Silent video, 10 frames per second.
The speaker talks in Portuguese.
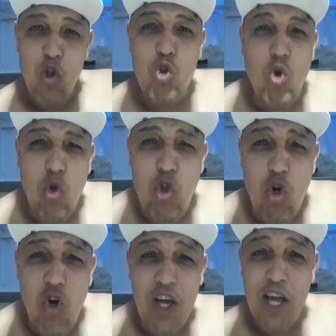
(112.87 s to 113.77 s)

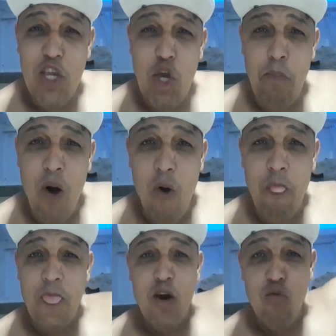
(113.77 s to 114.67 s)
Tudo de
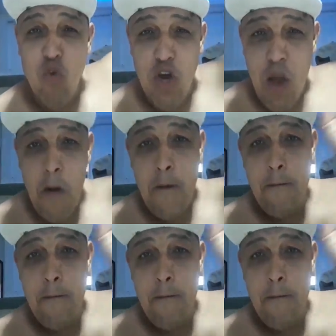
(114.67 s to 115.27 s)
bom. Fui!